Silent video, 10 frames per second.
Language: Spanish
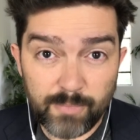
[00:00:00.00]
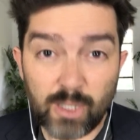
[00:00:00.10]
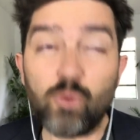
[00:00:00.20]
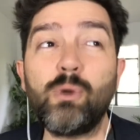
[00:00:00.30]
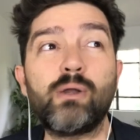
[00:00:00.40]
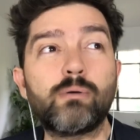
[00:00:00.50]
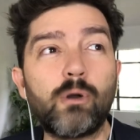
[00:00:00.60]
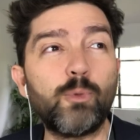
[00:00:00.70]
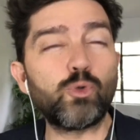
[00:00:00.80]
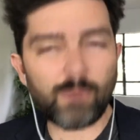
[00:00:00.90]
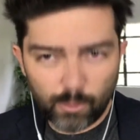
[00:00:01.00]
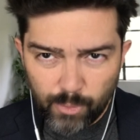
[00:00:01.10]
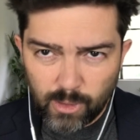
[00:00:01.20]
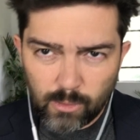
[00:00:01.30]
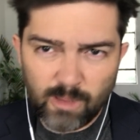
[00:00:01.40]
Entonces, bueno, cómo sumar un
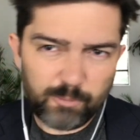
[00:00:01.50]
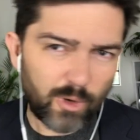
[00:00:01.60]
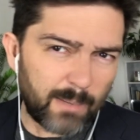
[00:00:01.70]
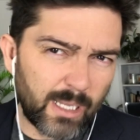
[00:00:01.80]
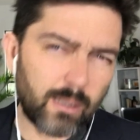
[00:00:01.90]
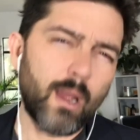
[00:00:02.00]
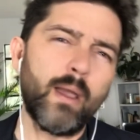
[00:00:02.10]
poquito más problemas,